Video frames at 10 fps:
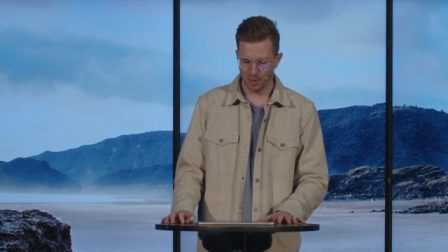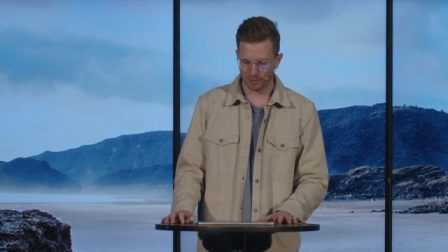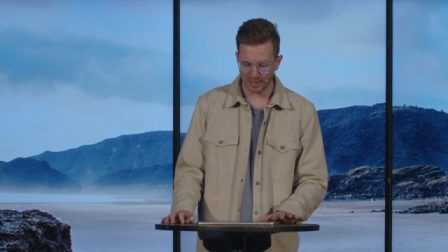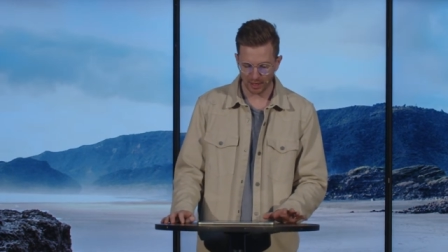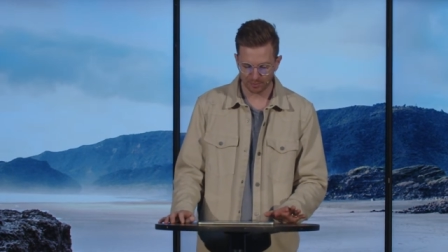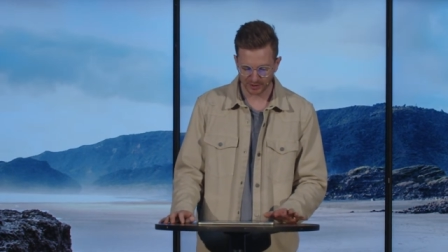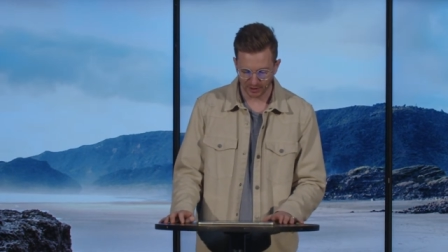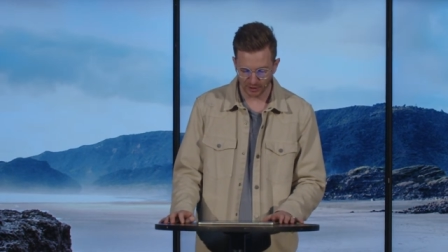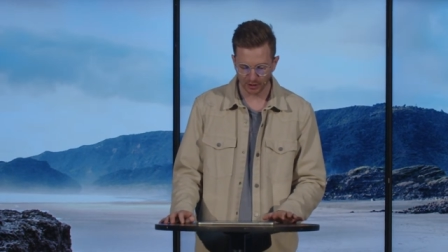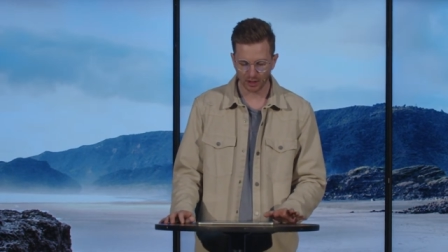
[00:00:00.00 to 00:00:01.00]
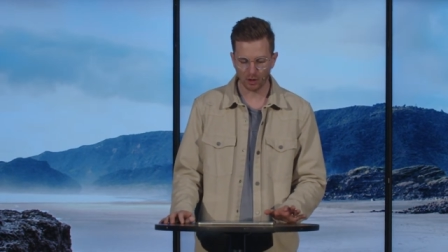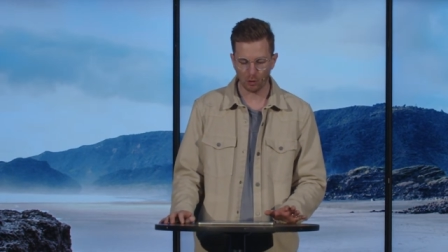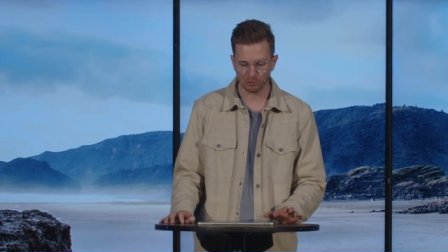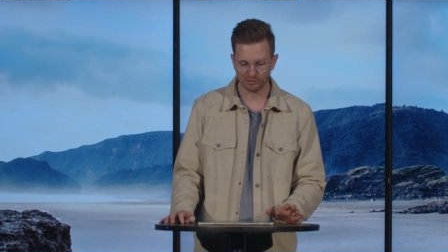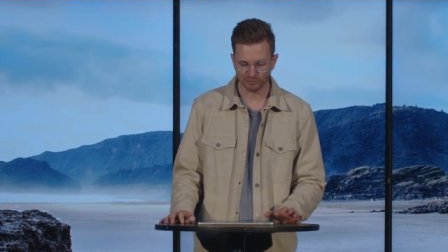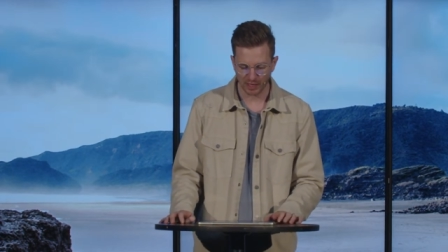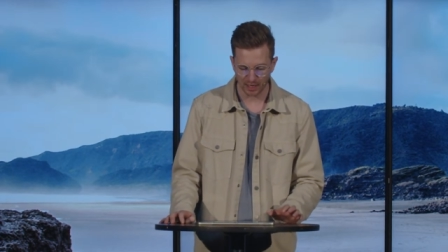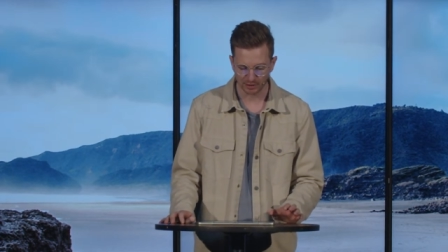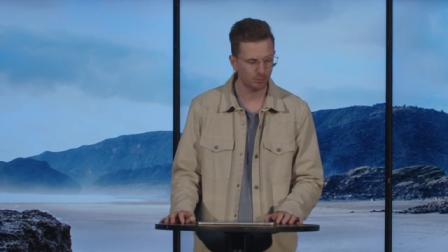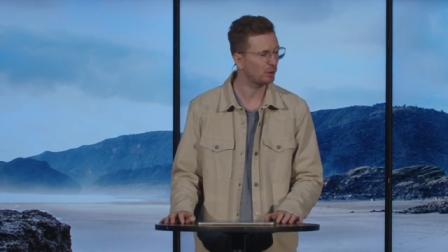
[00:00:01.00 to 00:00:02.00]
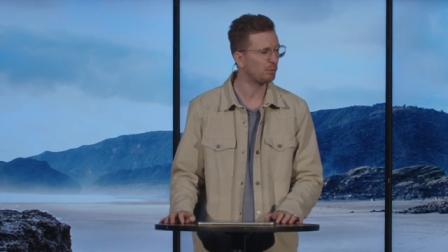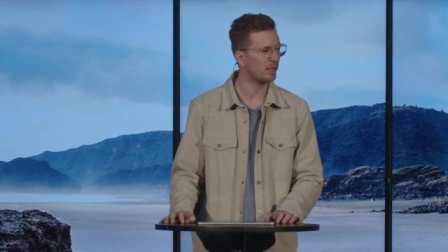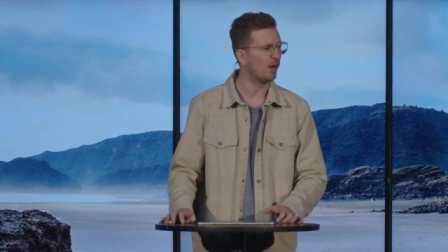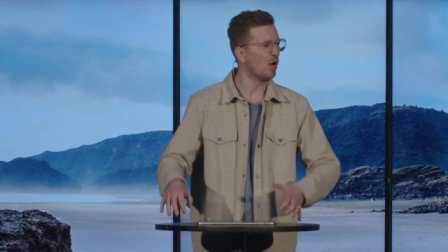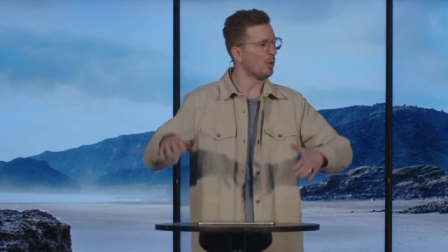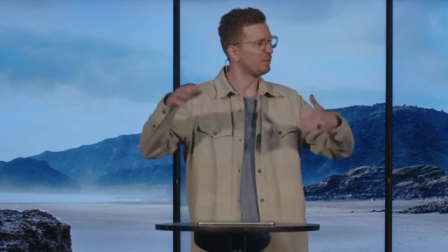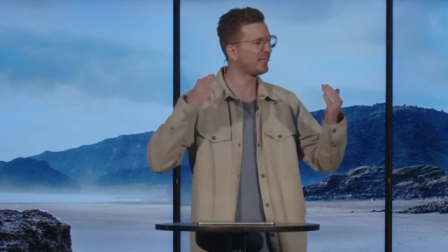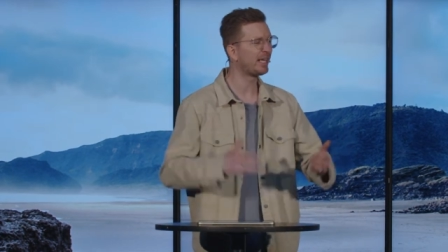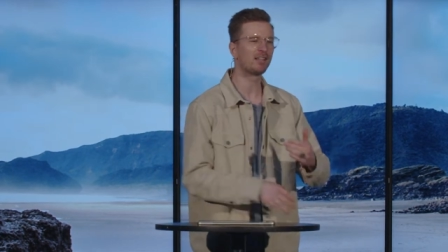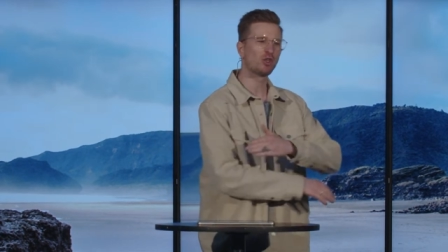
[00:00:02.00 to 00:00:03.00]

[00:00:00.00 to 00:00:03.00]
Bleibt hier und wacht mit mir. Mir geht es